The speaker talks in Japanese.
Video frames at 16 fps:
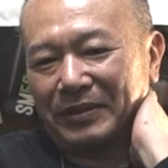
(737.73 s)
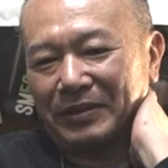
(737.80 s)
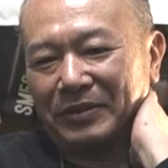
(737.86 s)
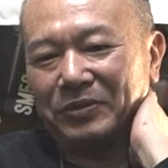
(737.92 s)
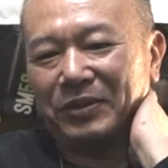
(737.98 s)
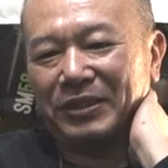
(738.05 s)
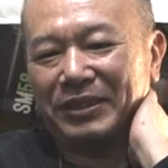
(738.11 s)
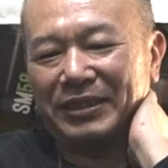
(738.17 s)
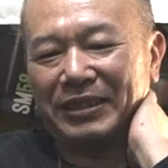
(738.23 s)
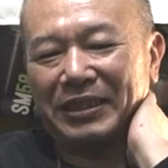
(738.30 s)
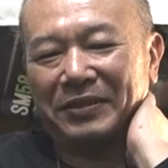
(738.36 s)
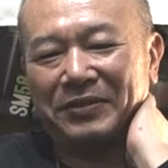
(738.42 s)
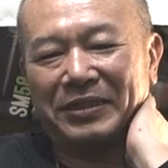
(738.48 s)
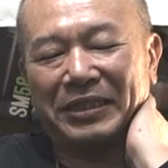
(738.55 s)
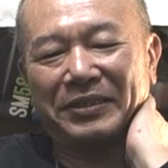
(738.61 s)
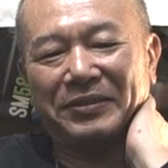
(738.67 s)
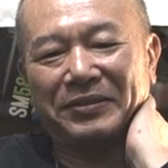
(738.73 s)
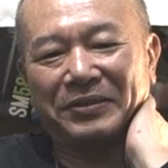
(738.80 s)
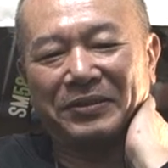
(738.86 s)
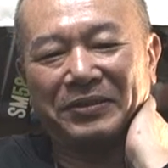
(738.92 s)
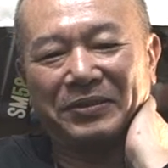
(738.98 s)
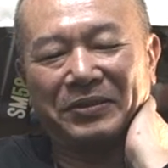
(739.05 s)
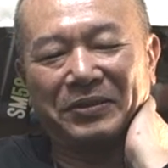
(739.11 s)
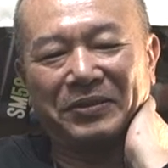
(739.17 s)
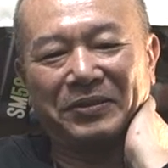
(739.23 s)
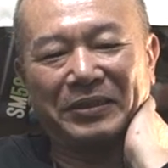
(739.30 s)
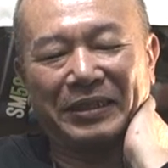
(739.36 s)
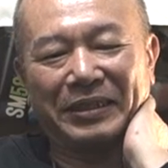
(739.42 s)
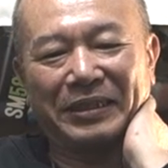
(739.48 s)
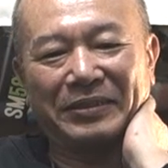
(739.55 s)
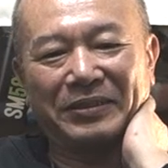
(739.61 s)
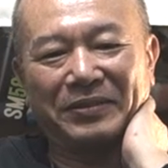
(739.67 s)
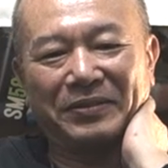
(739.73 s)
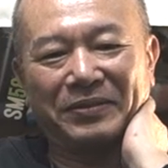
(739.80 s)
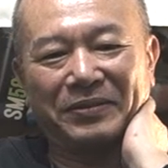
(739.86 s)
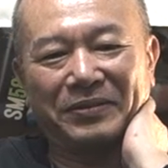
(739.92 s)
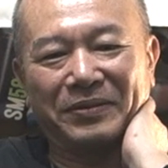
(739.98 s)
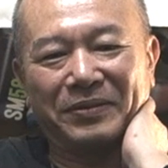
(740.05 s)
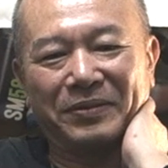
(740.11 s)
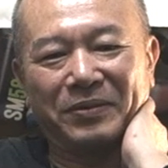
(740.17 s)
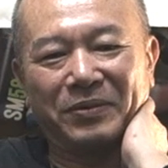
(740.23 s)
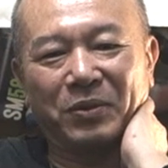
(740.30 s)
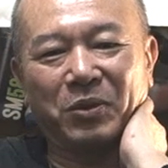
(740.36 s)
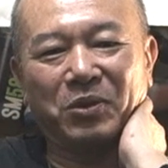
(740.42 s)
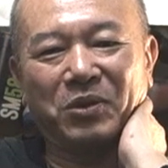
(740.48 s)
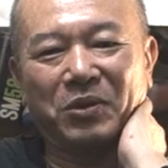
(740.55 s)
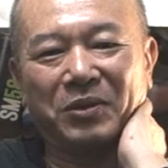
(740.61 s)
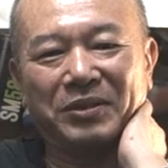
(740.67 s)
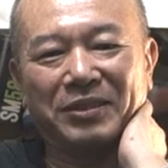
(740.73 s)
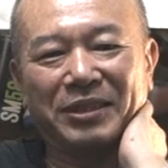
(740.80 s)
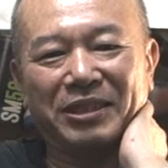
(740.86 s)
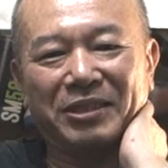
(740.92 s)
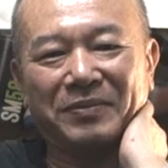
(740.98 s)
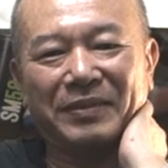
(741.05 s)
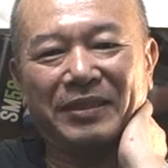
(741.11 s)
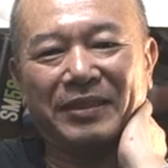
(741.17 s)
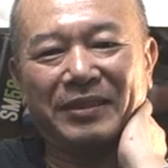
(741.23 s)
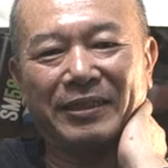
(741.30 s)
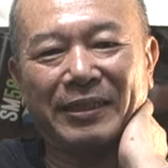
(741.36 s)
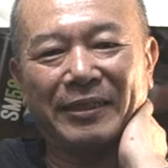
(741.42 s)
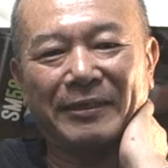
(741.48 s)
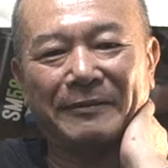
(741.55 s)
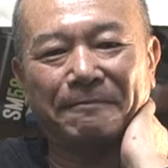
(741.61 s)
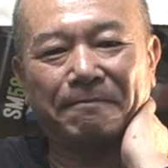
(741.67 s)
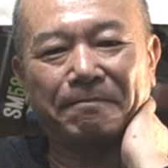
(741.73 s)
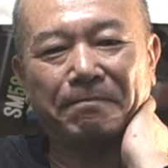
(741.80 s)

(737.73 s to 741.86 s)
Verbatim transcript: すごい試合を左右するようなことが起きてしまって、